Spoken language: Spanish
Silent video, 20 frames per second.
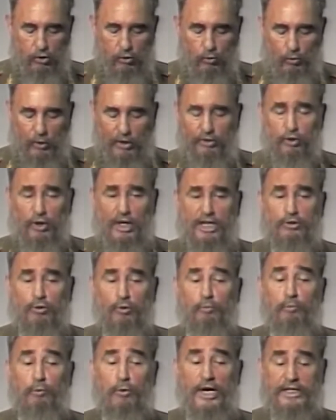Cuando las
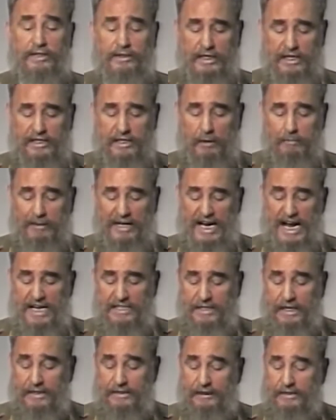supuestas
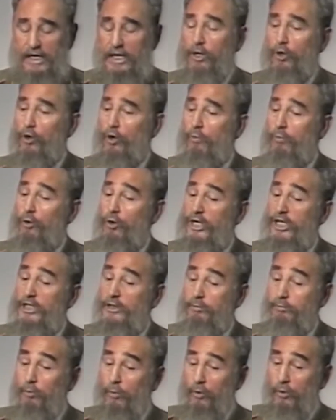amenazas del
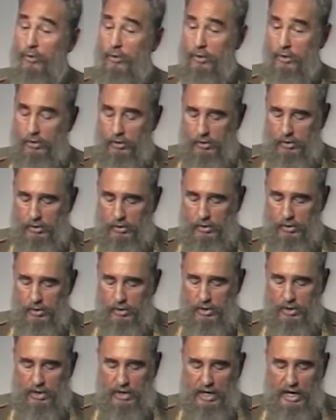comunismo
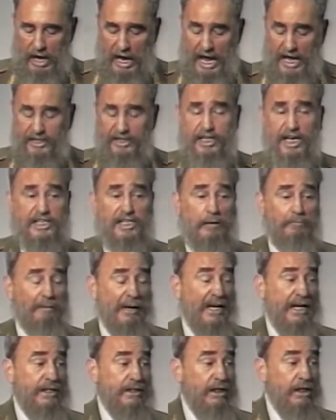han
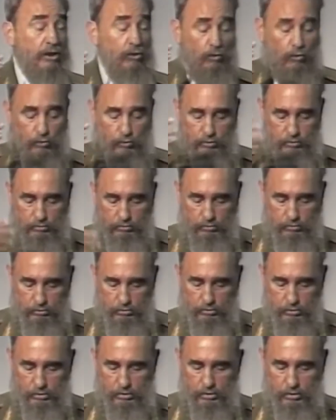desaparecido
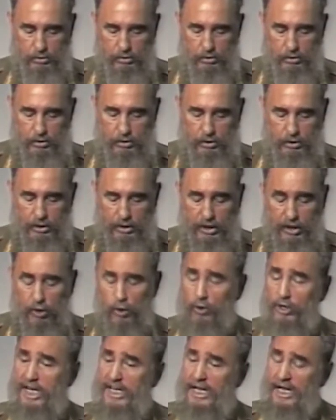y
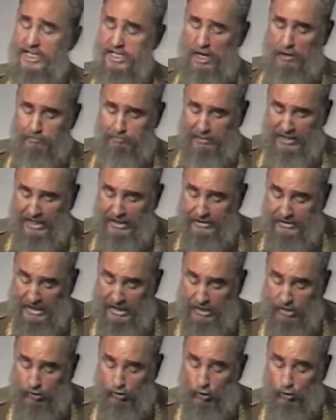no quedan ya
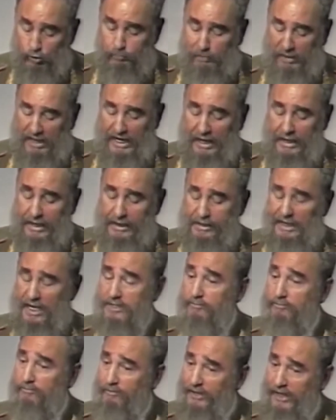pretextos para
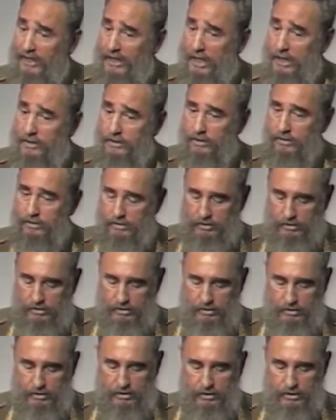guerras frías,
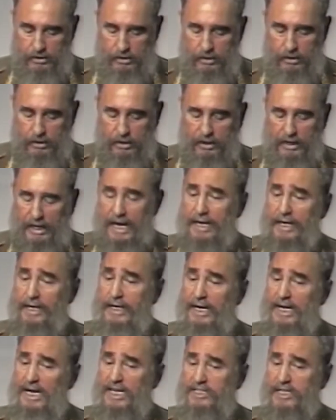
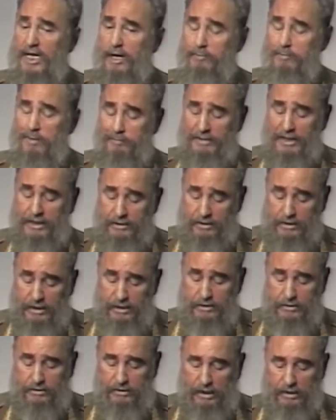carreras
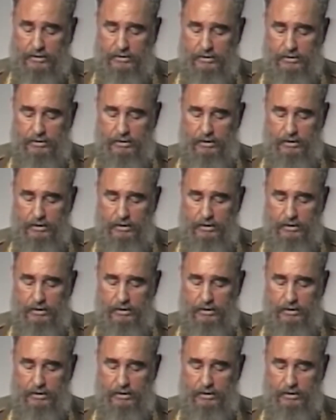armamentistas